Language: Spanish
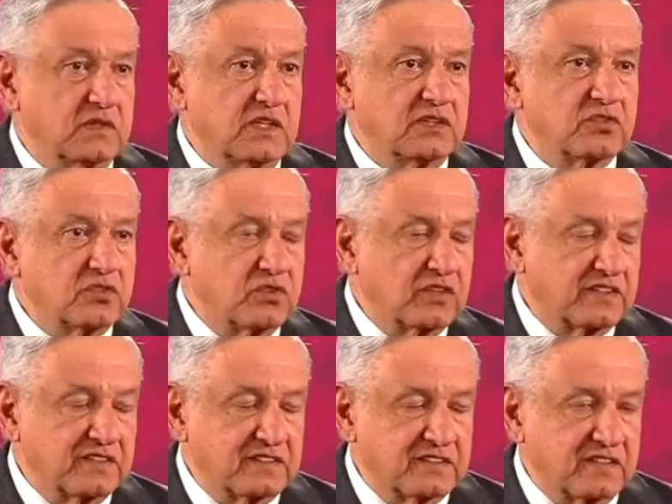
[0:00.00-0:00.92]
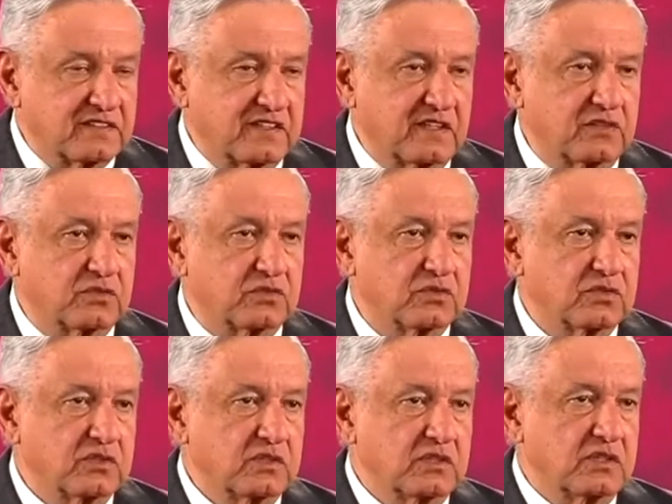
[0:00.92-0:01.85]
y eso es lo que se está haciendo
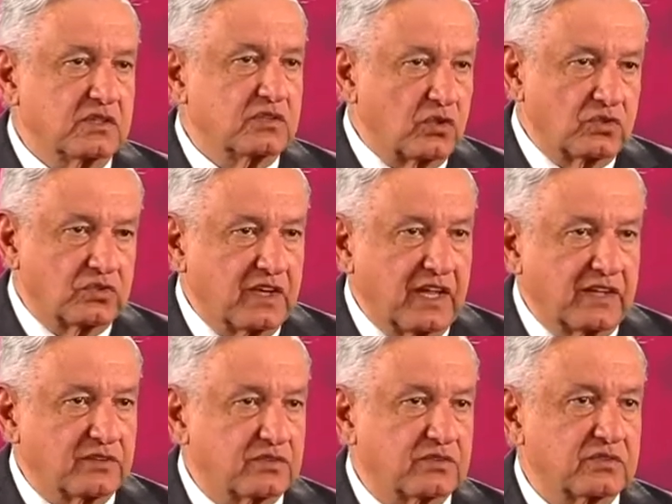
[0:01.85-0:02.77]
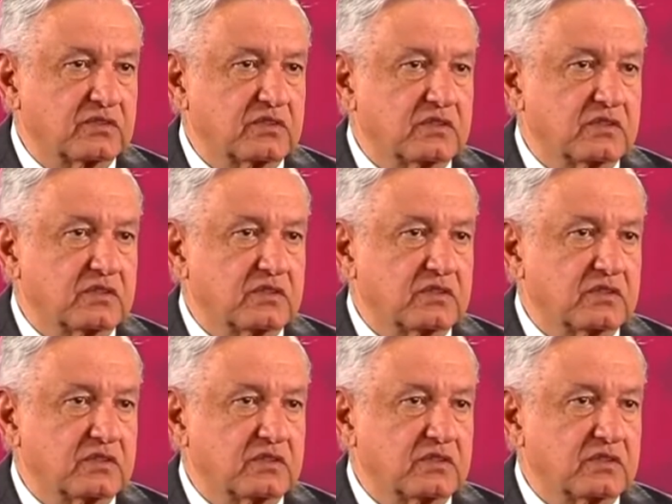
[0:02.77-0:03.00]
en todos lados.